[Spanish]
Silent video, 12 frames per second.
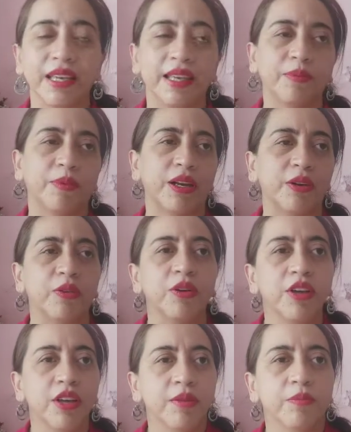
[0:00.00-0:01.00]
Y bueno,
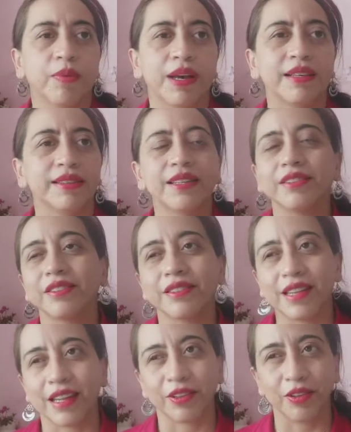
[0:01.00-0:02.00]
pues eso
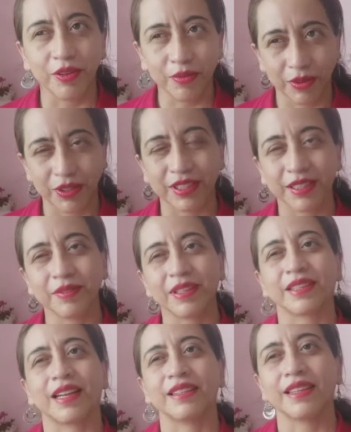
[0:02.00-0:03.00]
sería todo.
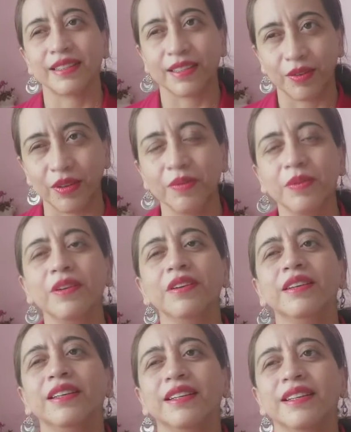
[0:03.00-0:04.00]
Muchísimas gracias de nuevo.
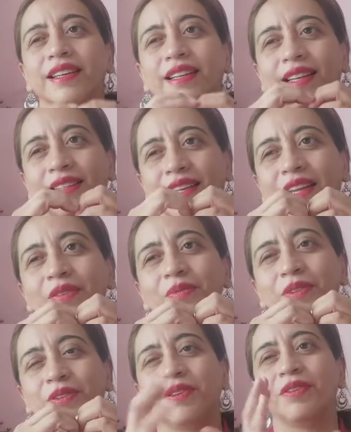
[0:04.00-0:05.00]
Las quiero un
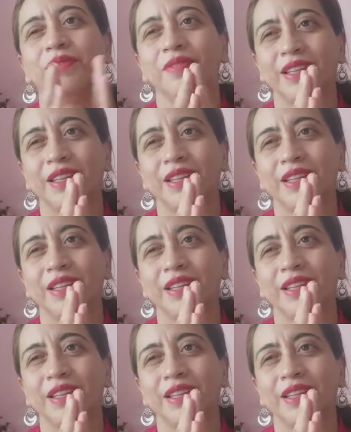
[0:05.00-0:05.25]
montón.